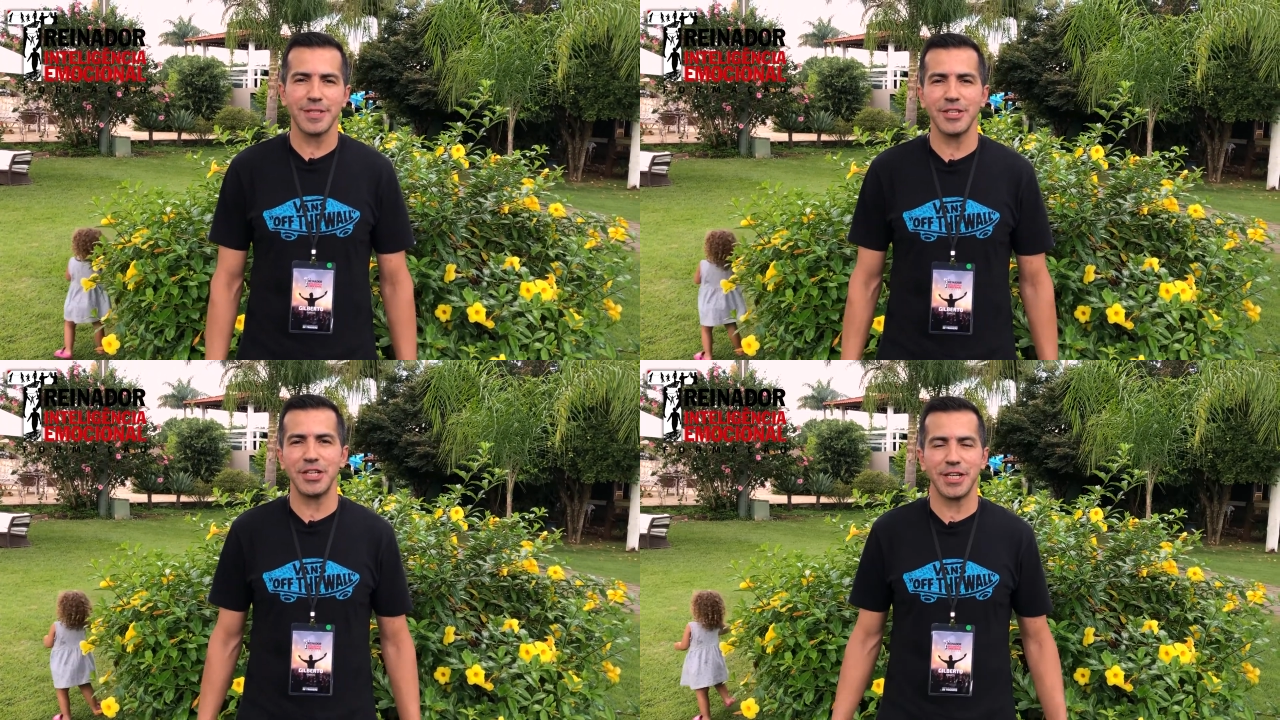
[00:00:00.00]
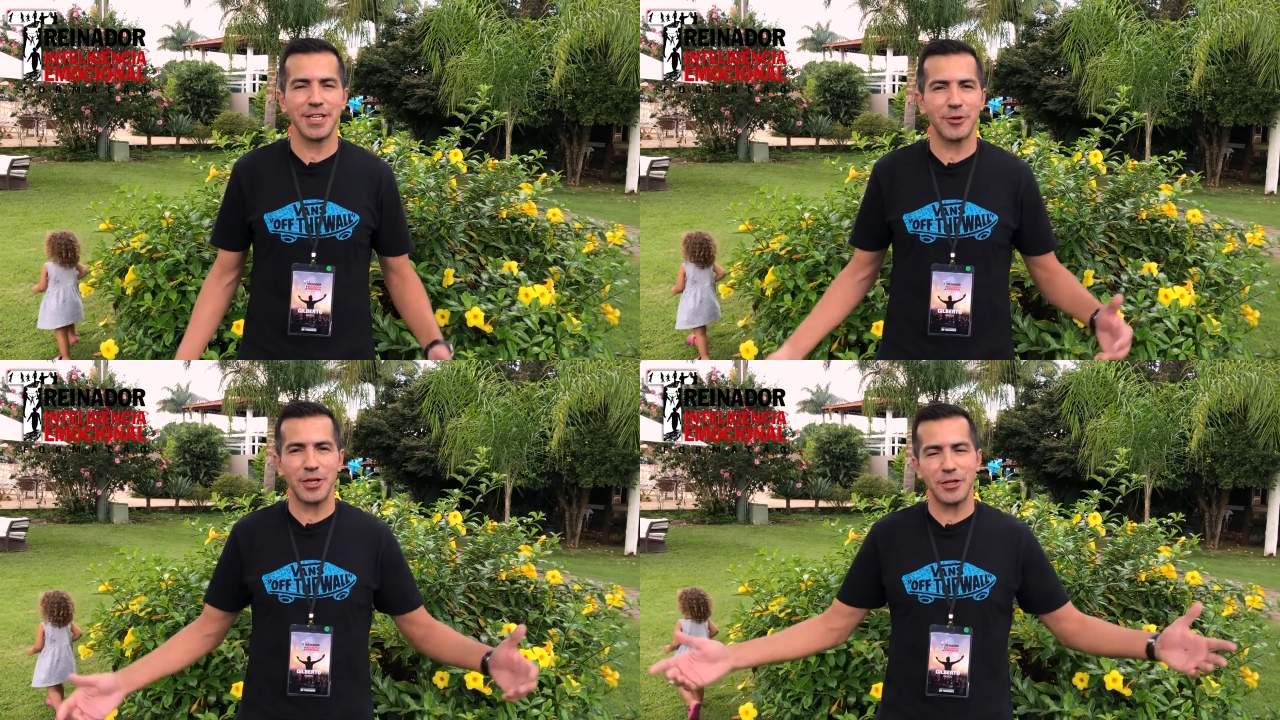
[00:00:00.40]
Está
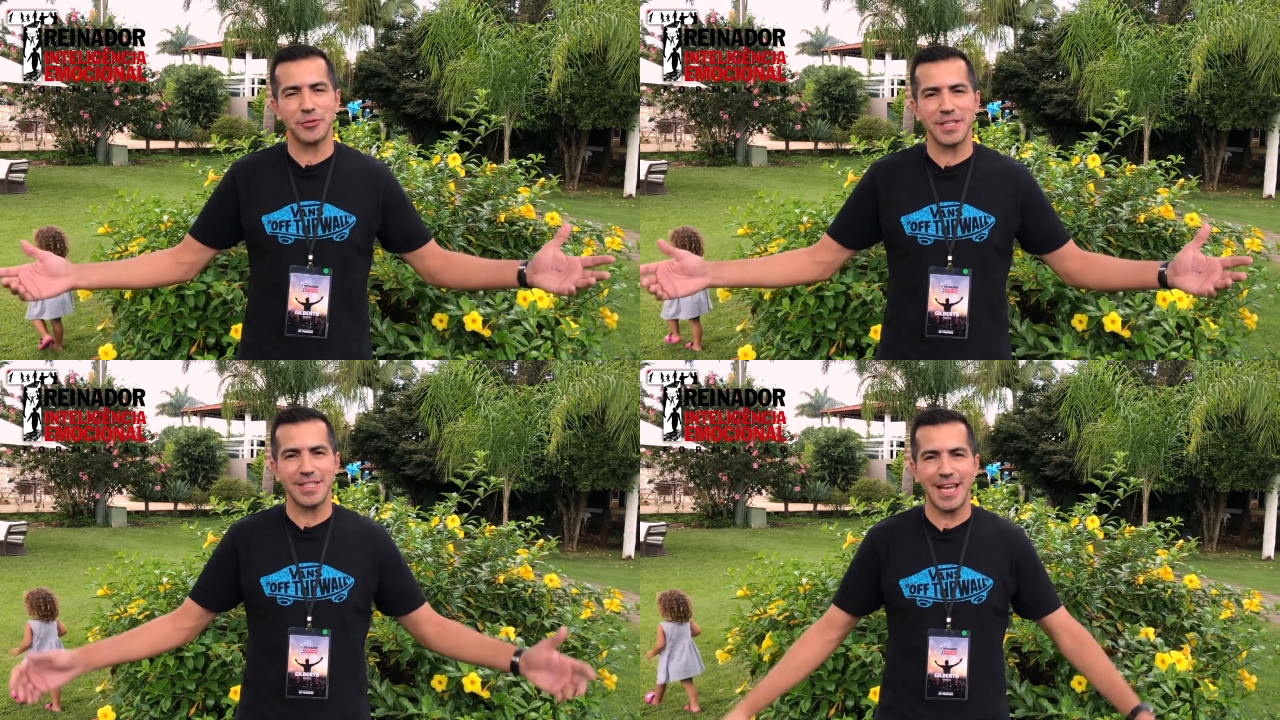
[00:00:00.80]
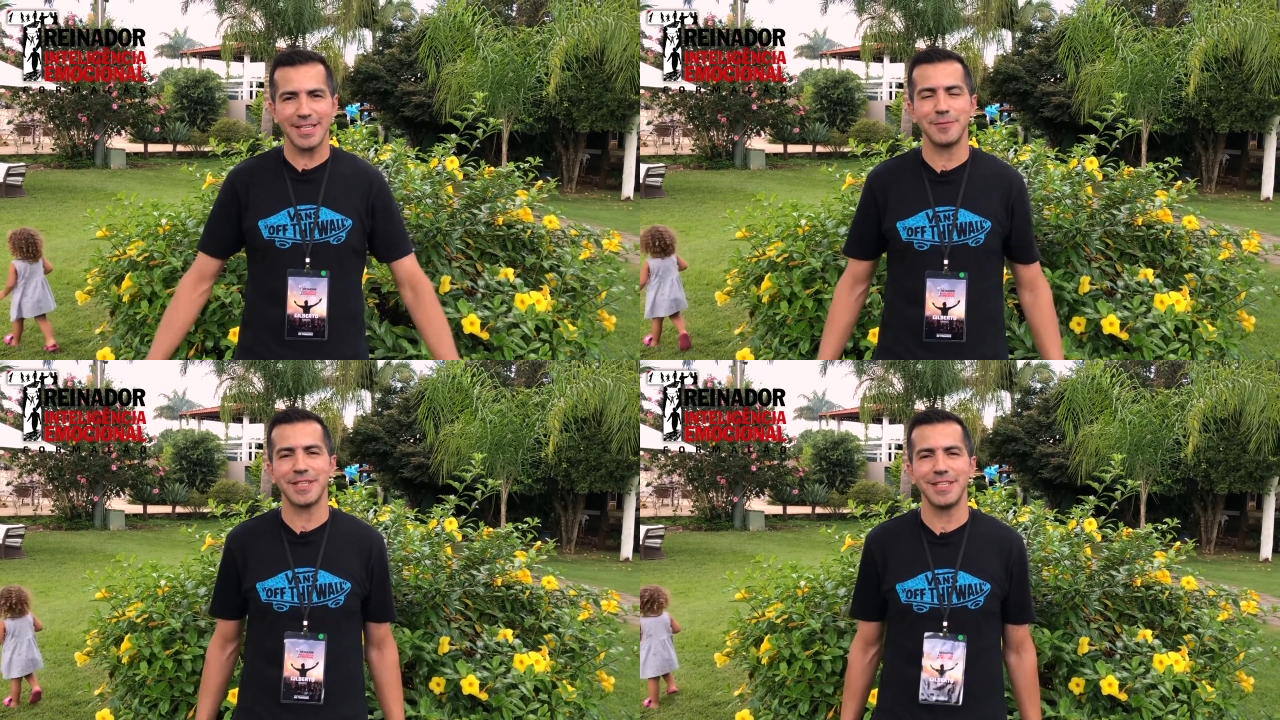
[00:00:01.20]
chegando agora na sua
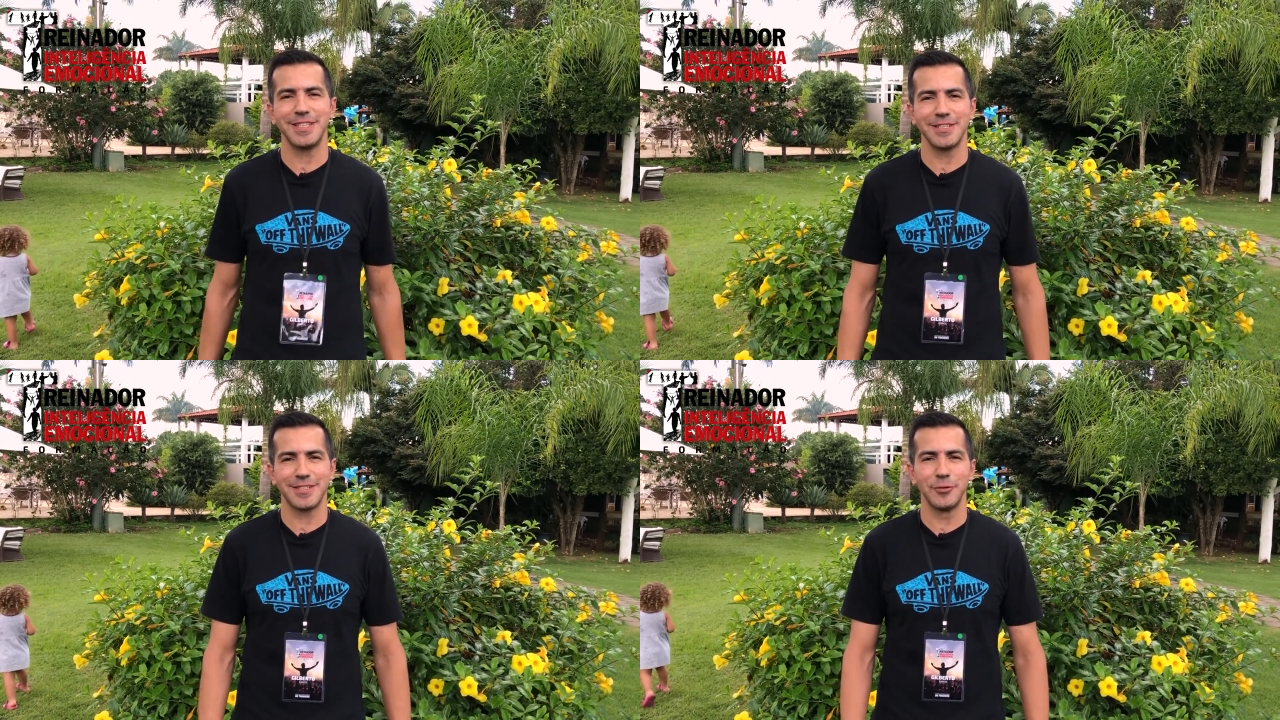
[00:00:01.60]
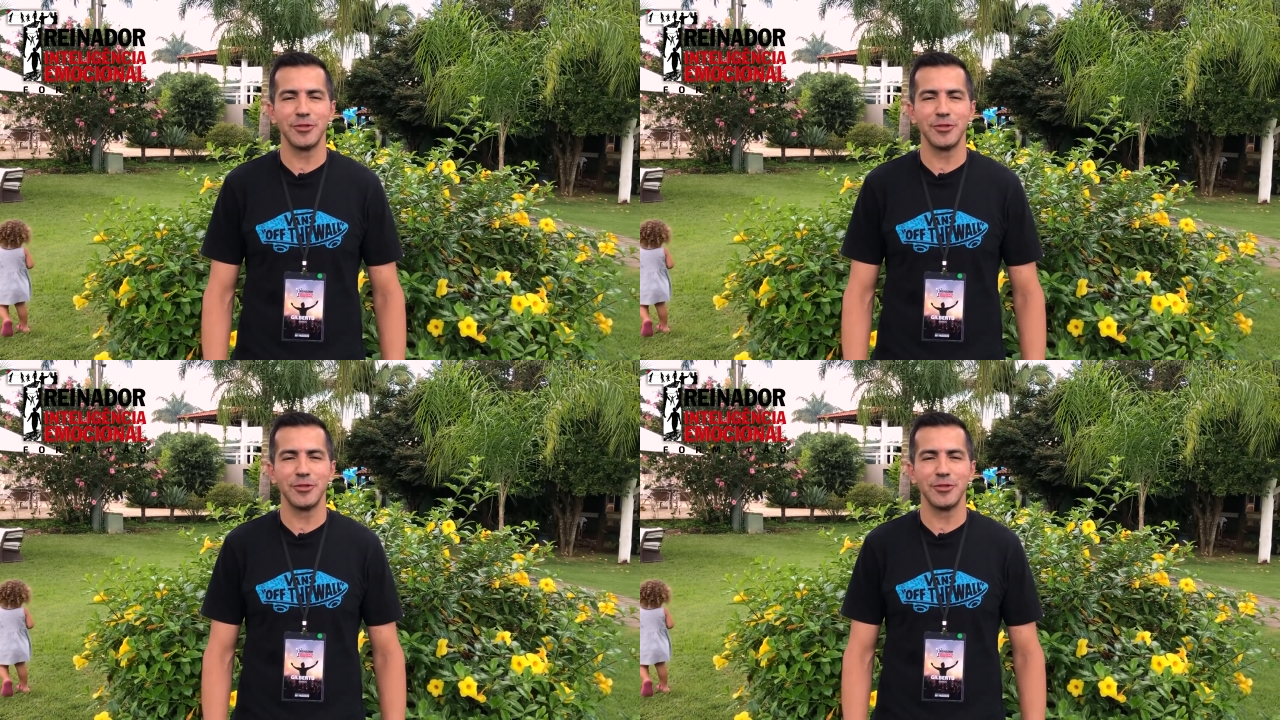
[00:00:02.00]
15 edição,